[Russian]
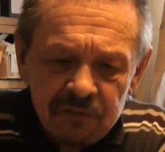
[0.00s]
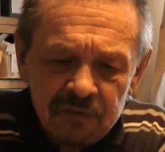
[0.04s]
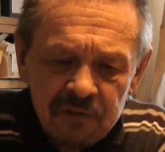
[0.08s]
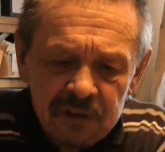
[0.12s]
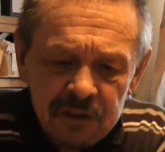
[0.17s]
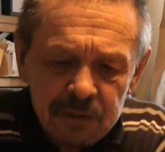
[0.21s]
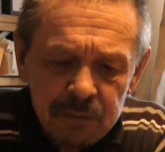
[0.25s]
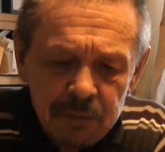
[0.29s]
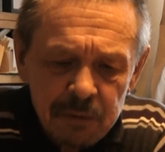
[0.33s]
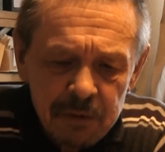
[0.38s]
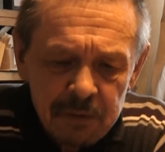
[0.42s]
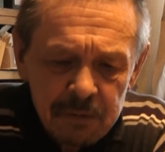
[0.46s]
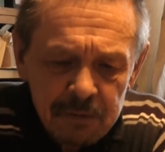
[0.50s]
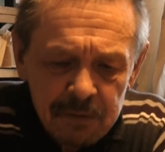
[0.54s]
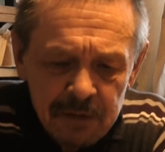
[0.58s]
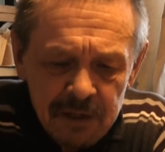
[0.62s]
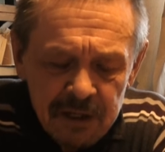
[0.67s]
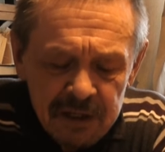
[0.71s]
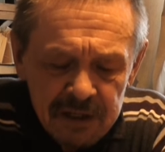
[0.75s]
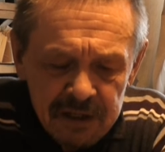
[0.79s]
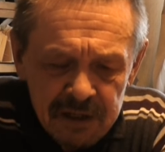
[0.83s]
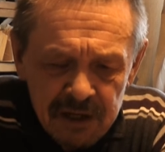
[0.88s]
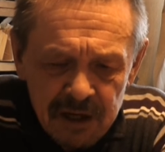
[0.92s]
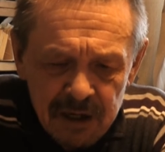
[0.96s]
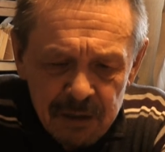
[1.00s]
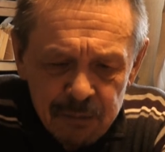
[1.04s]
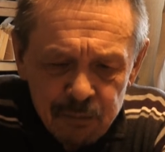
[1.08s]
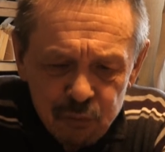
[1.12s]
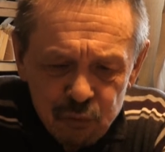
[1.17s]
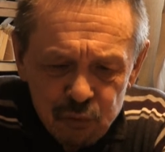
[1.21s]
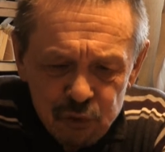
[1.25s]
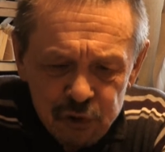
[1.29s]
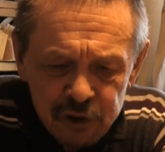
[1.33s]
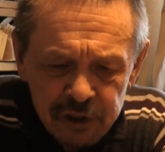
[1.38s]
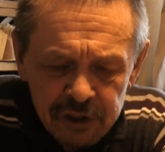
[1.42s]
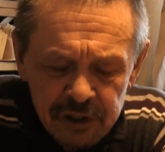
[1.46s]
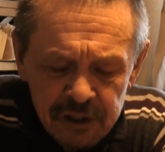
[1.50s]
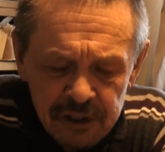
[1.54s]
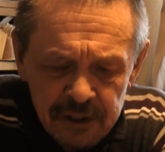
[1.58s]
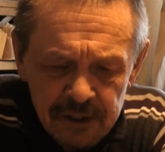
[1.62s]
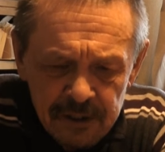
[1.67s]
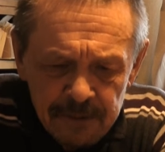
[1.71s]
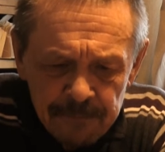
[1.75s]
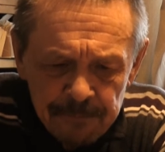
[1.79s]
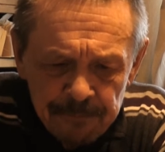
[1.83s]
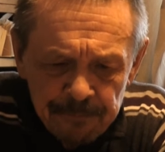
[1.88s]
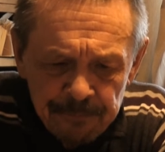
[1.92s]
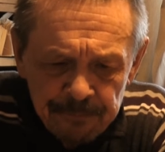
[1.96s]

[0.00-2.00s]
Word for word: воспоминания о Пушкине